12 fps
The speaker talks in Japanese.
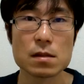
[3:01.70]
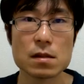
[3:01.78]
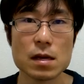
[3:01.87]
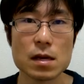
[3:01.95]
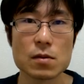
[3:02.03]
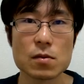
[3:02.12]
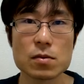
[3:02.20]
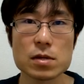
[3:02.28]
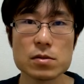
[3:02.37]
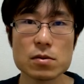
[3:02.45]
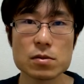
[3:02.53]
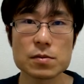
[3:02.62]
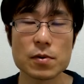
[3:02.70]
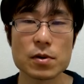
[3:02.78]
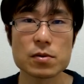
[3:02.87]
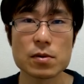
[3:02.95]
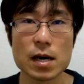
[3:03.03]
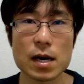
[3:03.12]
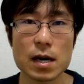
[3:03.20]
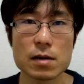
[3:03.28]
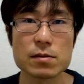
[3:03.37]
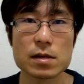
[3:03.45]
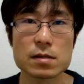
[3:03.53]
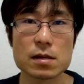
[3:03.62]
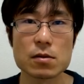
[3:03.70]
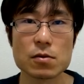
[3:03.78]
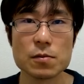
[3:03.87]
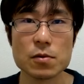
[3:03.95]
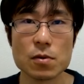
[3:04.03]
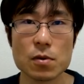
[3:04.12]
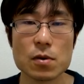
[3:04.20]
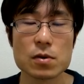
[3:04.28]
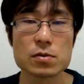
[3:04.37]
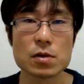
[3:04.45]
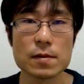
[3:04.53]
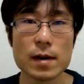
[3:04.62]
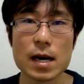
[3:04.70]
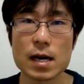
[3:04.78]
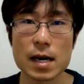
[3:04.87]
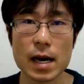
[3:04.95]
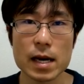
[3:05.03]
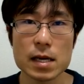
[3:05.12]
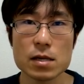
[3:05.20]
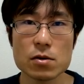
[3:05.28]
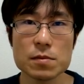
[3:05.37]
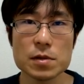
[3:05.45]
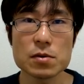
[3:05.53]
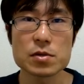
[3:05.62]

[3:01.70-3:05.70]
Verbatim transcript: でここで一つポイントがあるんですけれどもそれは帰り読みを